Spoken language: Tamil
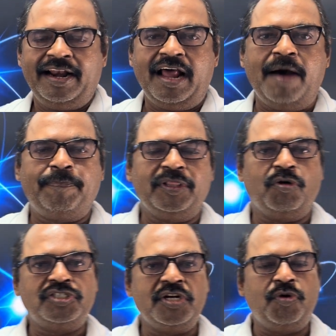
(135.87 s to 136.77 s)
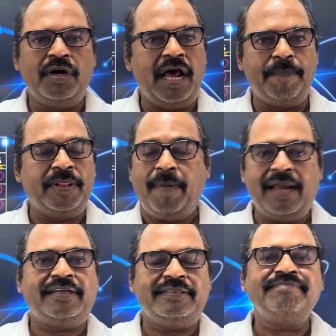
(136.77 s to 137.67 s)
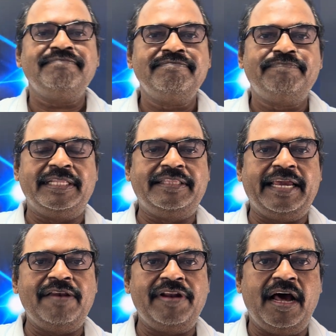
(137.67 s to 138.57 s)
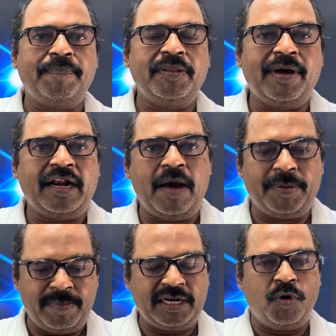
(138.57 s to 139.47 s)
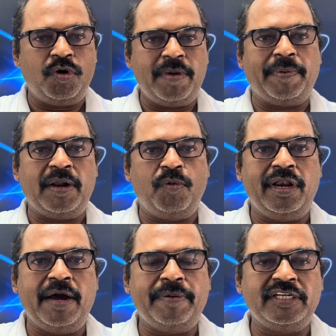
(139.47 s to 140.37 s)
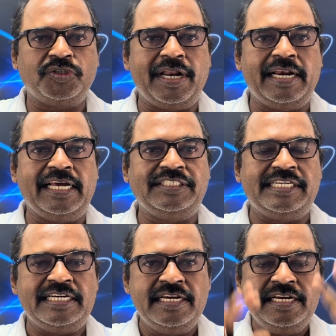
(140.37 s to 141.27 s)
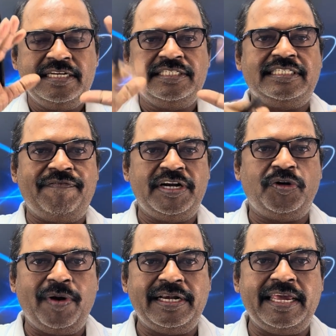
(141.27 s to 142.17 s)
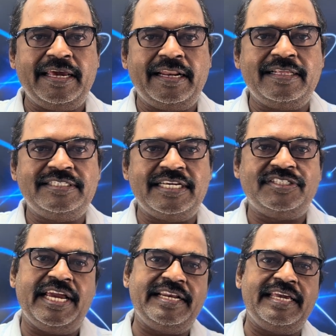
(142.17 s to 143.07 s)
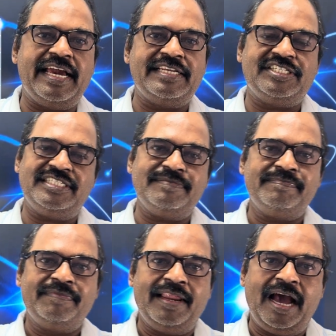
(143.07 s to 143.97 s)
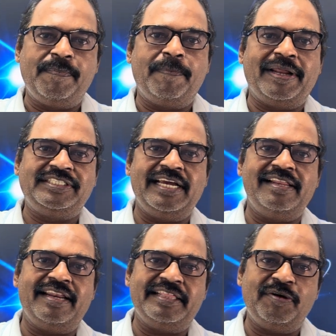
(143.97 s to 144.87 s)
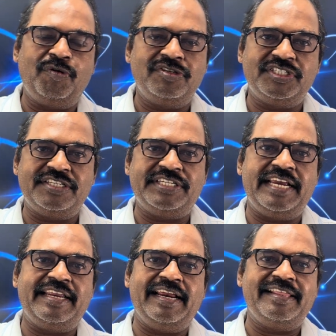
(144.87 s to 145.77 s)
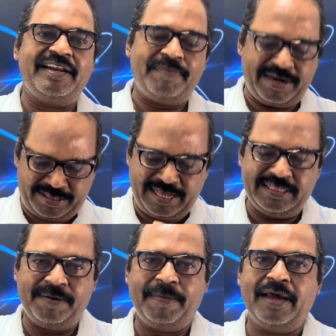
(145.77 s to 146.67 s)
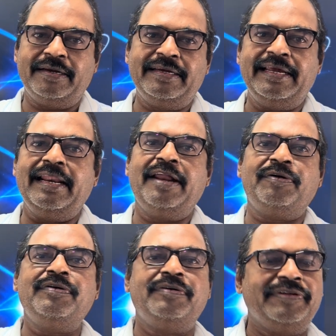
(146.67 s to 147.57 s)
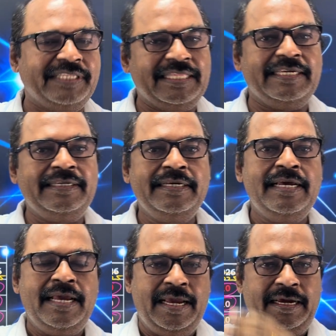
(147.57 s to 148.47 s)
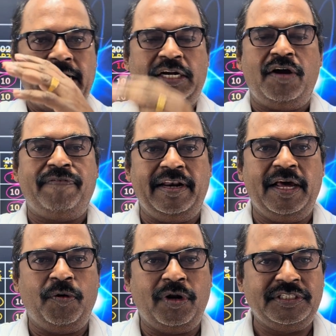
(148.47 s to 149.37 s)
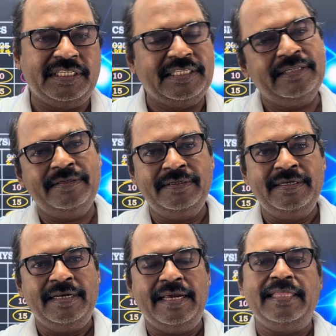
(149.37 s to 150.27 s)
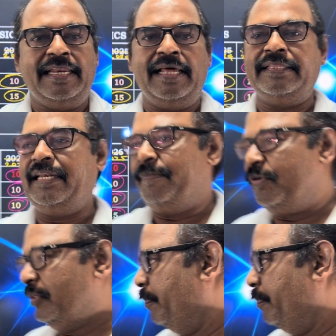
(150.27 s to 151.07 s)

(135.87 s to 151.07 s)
நாற்பது கொஸ்டின் நாற்பது மார்க் பத்து கேள்வி நாற்பது மார்க் நாற்பது மார்க்கை ஒன்றுமே பண்ண முடியல அப்படின்னு சொன்னால் என்னாச்சு செவன் டுவெண்ட்டிங்கிறது சிக்ஸ் எயிட்டி ஆயிடுச்சு அப்போ பரீட்சை எழுதுறதே ஒரு சிக்ஸ் எயிட்டிக்கு எழுதுகிற மாதிரி தான் அந்த மார்க்கு எல்லாருக்கும் வந்தது கட் ஆஃப் எல்லாம் குறைஞ்சது இது எல்லாத்தையும் நம்ம வந்து